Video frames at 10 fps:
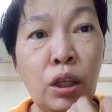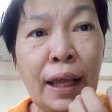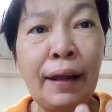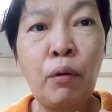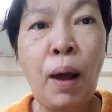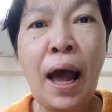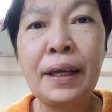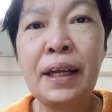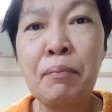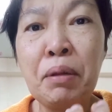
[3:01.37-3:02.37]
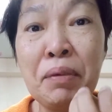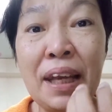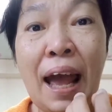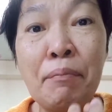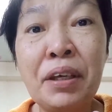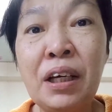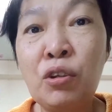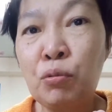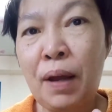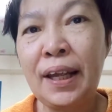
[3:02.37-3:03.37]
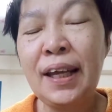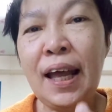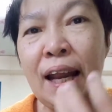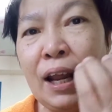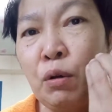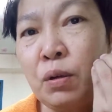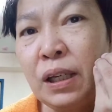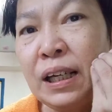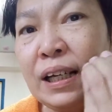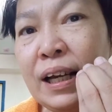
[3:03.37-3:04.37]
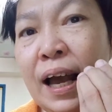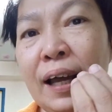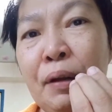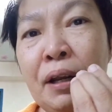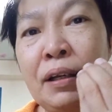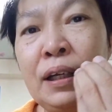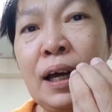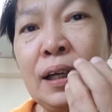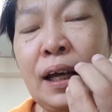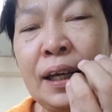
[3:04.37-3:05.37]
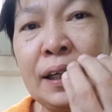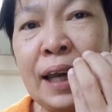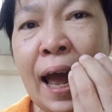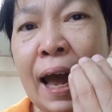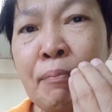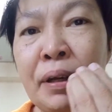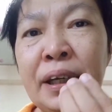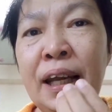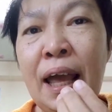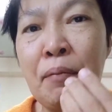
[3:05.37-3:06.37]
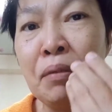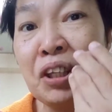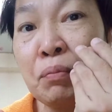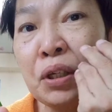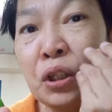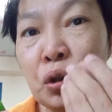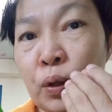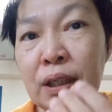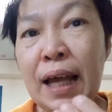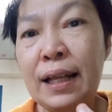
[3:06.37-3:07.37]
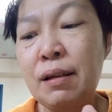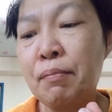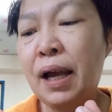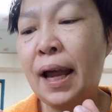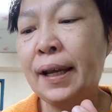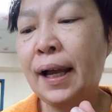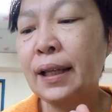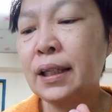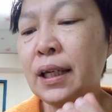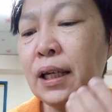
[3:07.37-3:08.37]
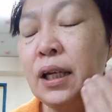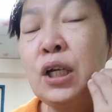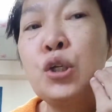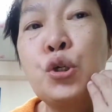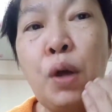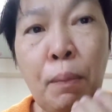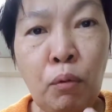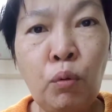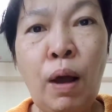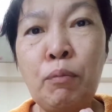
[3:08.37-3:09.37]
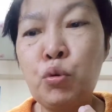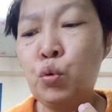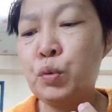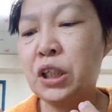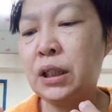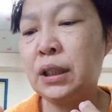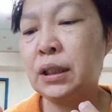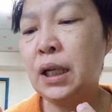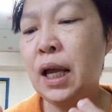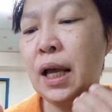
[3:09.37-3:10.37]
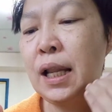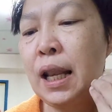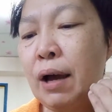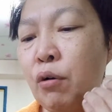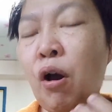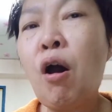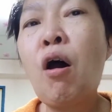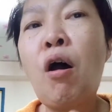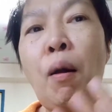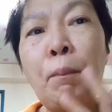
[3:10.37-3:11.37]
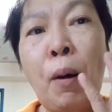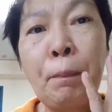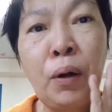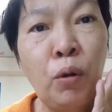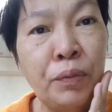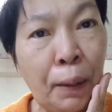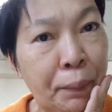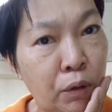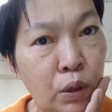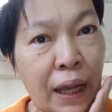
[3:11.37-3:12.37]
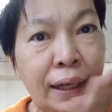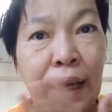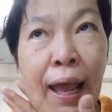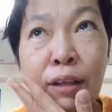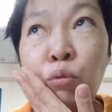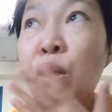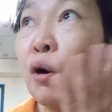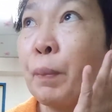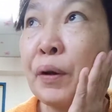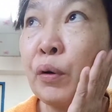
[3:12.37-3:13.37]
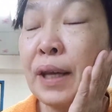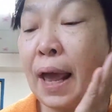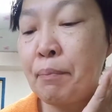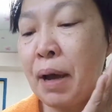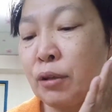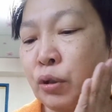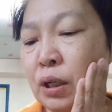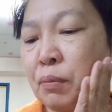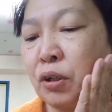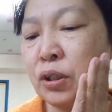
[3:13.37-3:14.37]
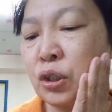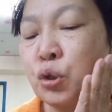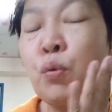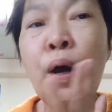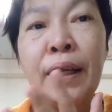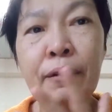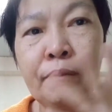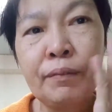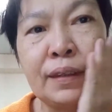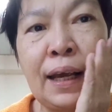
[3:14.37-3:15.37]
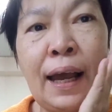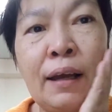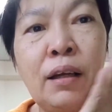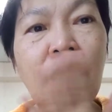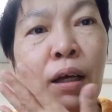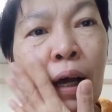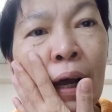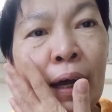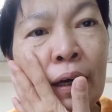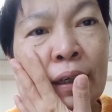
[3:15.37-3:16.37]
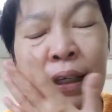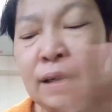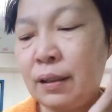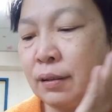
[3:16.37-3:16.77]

วแตงกวาเนี่ยมันมีน้ำเยอะถูกไหม แล้วเนื้อเนื้อไอ้น้ำมันนี่แหละ มันจะมีตัวสารสำคัญนะคะ ที่ช่วยบำรุงความชุ่มชื้นแล้วก็ปลอบประโลมจากผิวแสงแดดสมมติเราไปโดนแดดมาตัวนี้มันก็จะช่วยนะคะอ่านี่